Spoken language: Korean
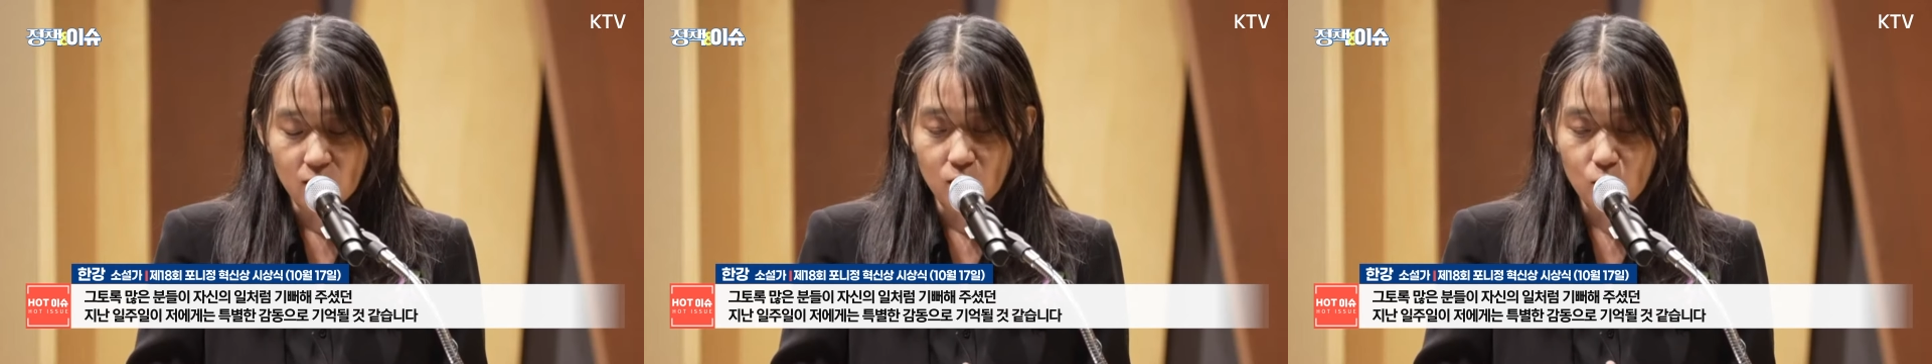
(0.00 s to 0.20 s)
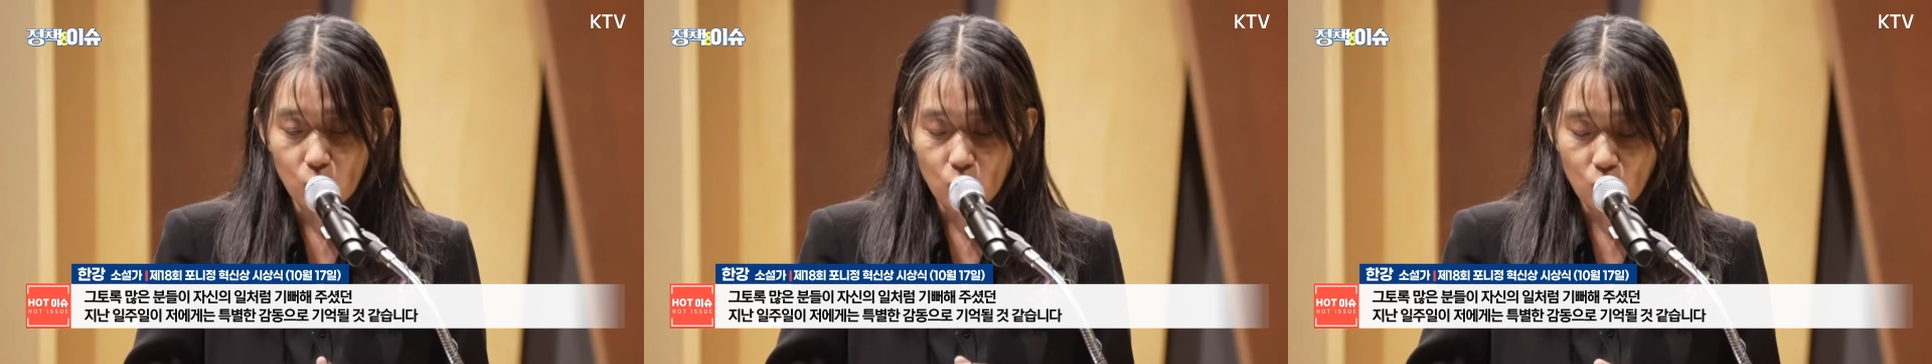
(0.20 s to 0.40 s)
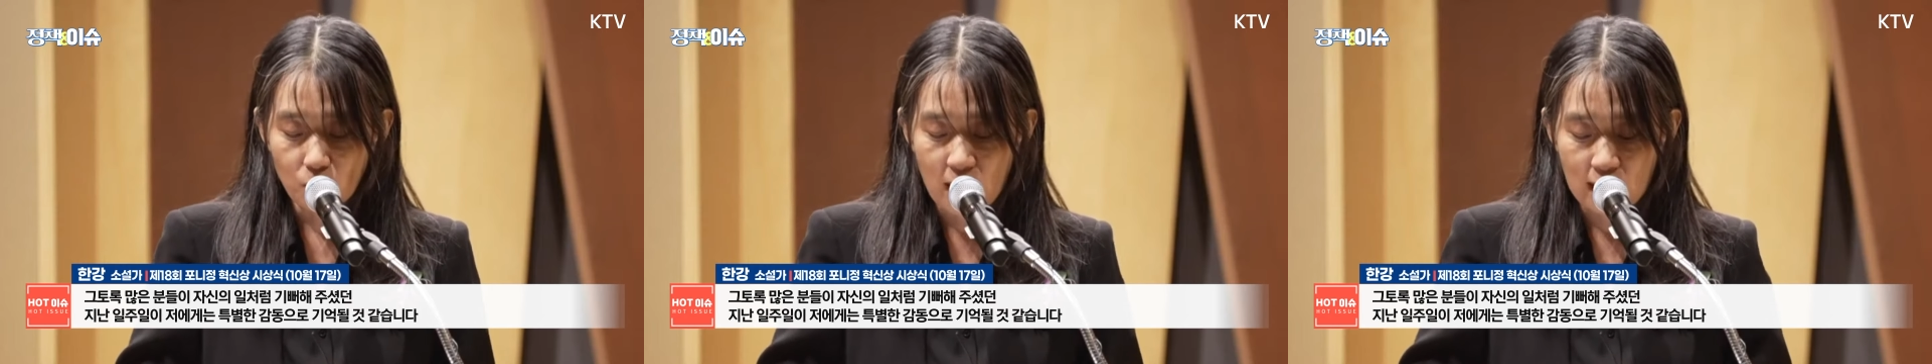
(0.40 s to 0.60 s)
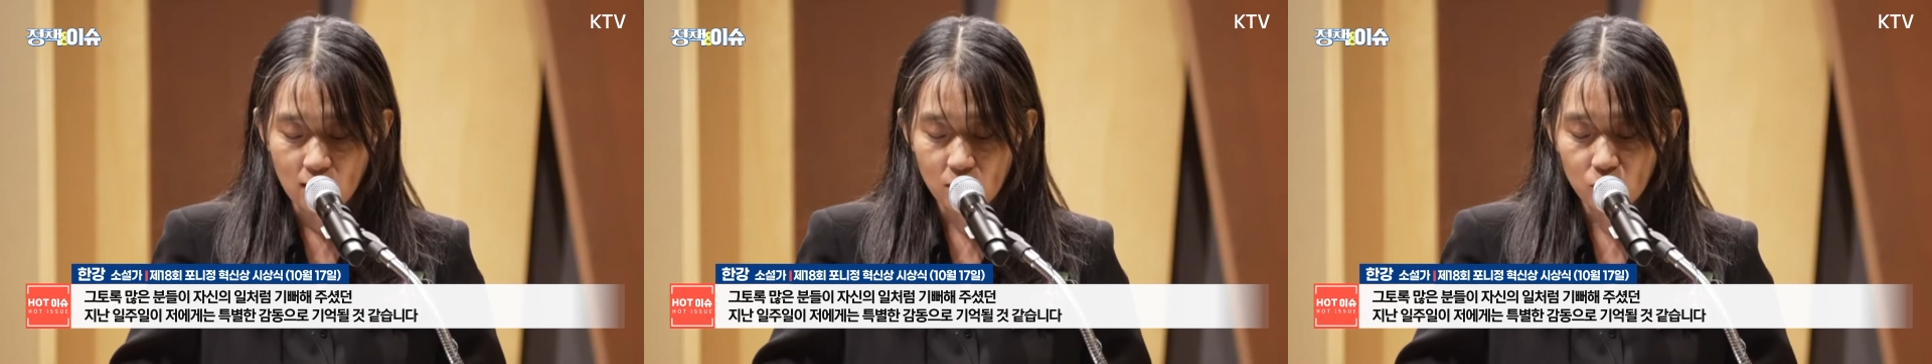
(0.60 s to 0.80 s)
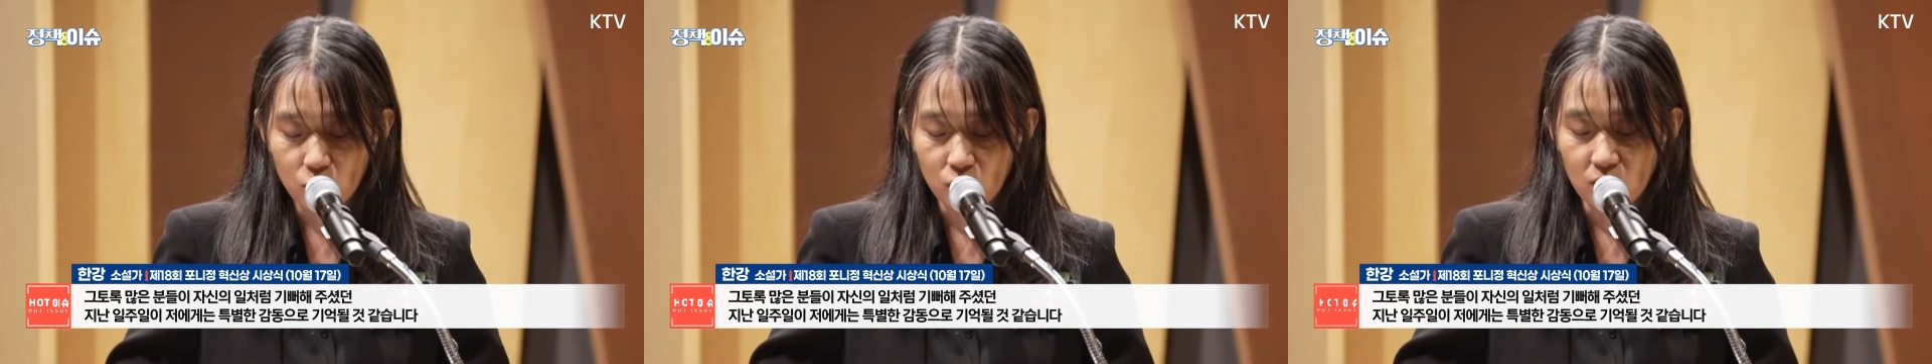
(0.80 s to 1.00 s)
그토록
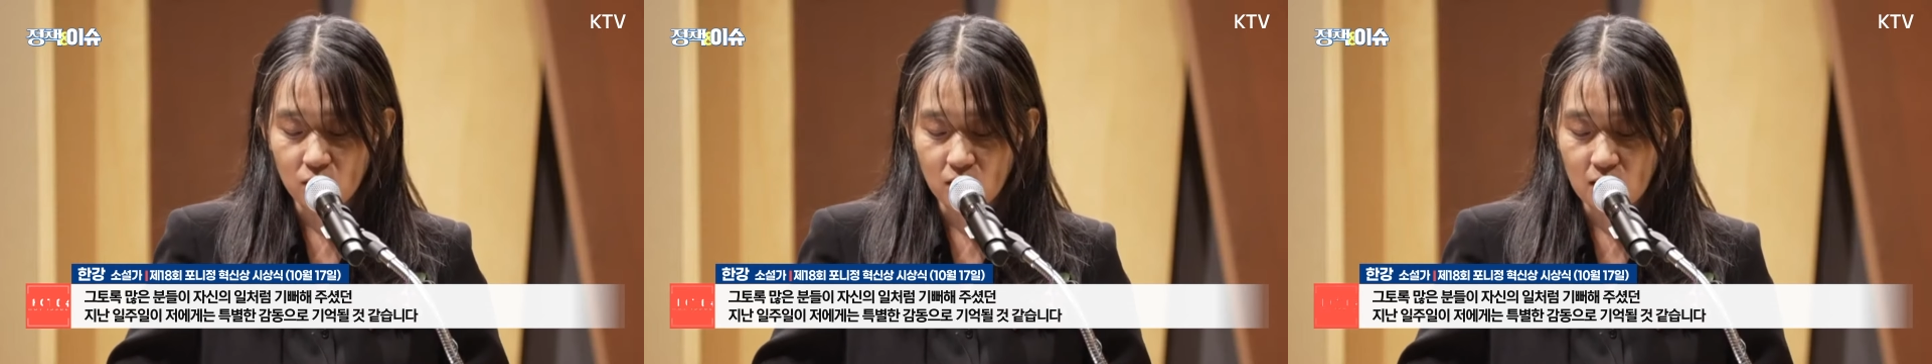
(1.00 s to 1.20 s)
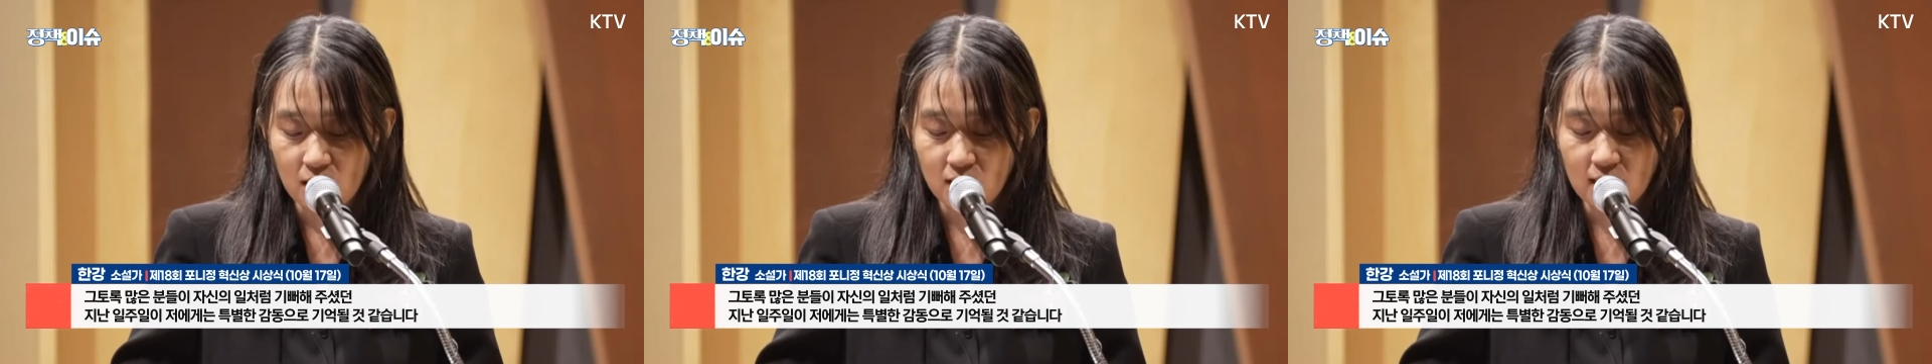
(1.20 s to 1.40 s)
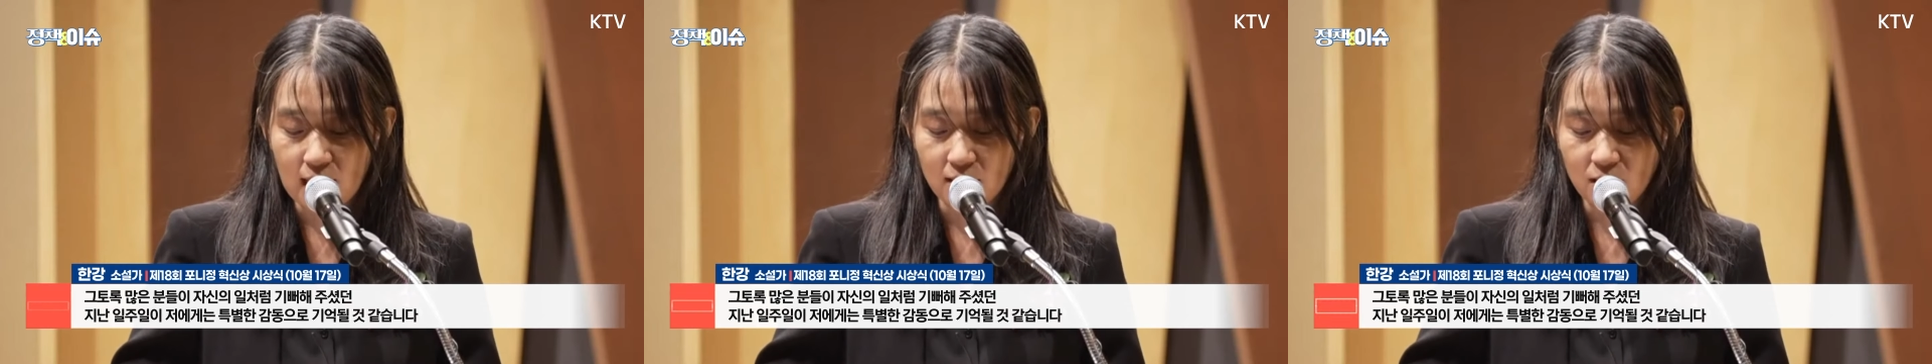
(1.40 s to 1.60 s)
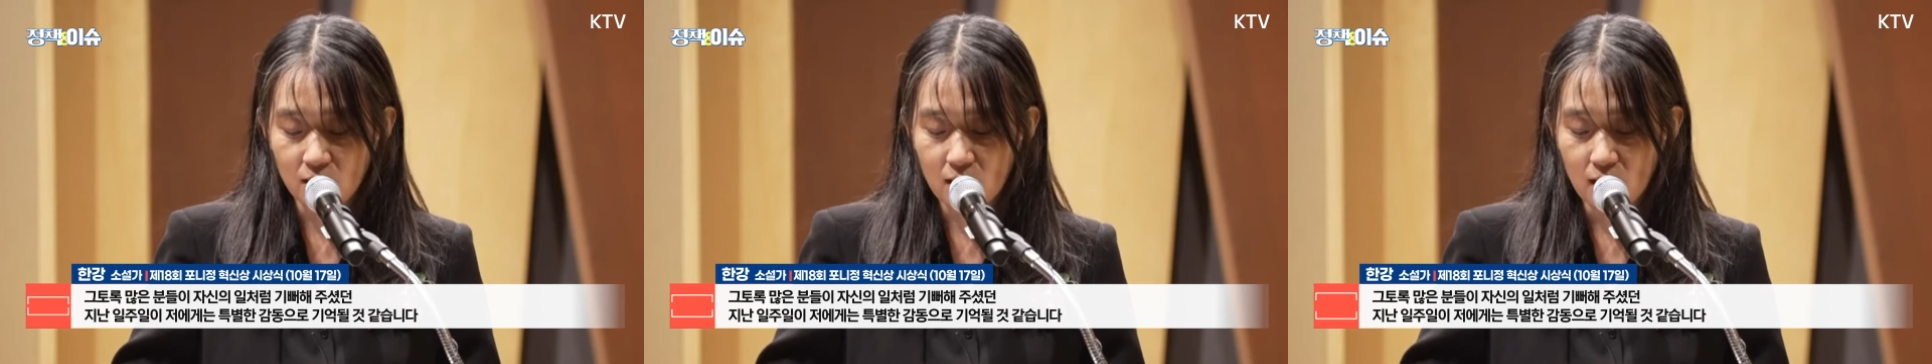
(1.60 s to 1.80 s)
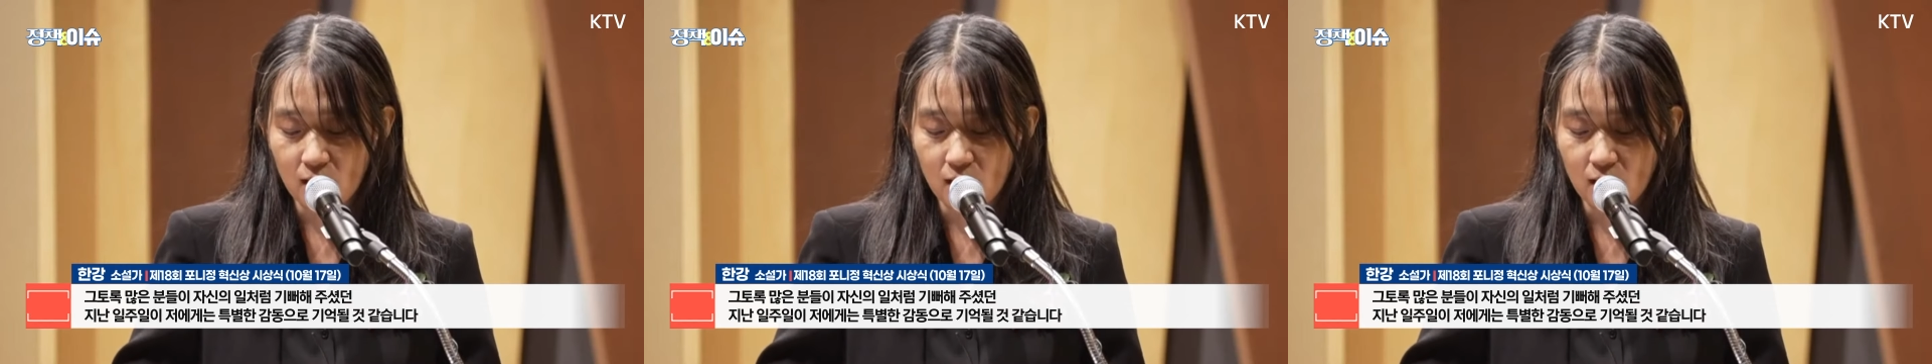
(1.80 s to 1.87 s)
많은 분들이 자신의